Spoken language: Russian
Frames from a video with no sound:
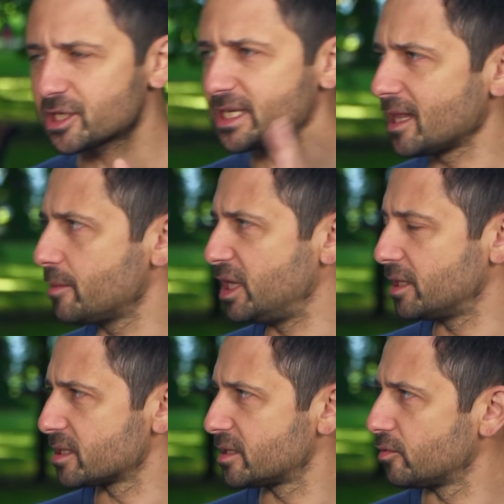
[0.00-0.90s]
залами
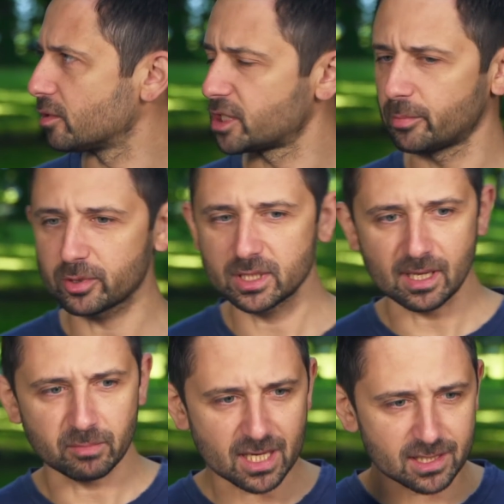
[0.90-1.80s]
не назовешь, а просто
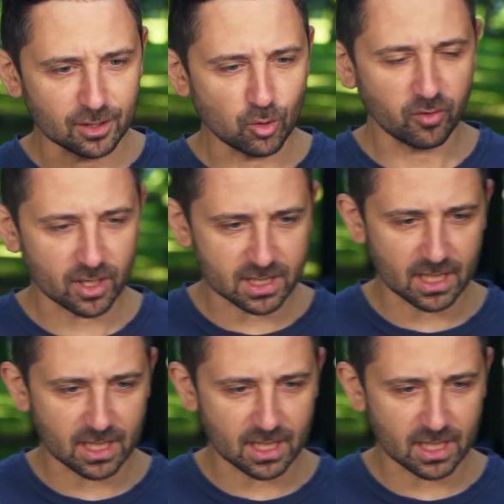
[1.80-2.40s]
там на остановках